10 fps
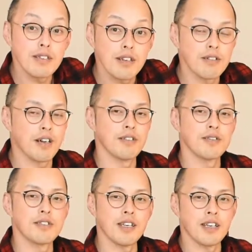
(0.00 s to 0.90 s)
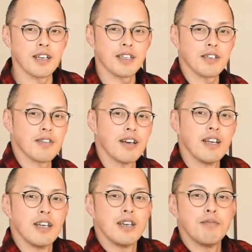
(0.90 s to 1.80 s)
全く反応せえへんかったのが
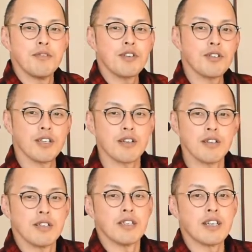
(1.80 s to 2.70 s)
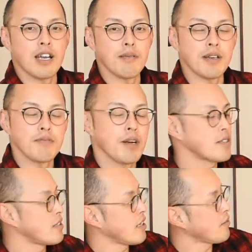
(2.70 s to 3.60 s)
もう今日ね2回目
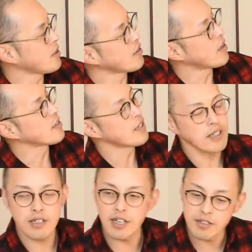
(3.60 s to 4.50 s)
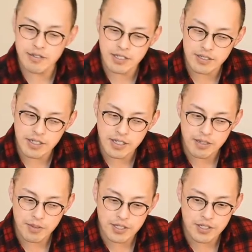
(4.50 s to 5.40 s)
あちなみに前回の撮影か
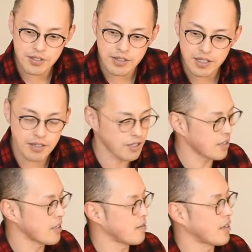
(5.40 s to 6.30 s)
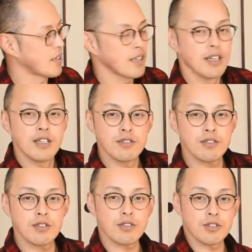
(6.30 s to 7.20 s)
ら、まあ、1週間ぐらい経ってんのかな
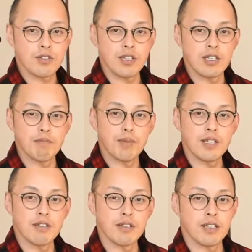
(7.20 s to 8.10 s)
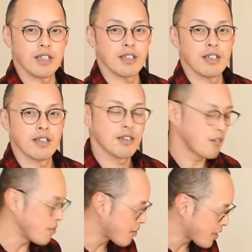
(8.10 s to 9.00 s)
ずーっとその辺にペッて置いてあった
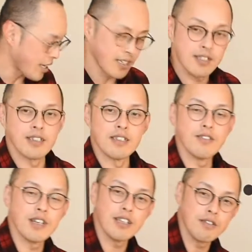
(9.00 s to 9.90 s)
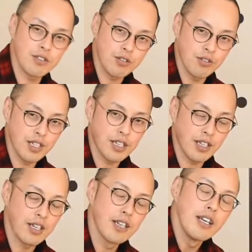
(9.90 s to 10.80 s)
この間床にずっと置いてあっ
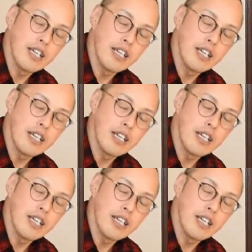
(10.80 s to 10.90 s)
た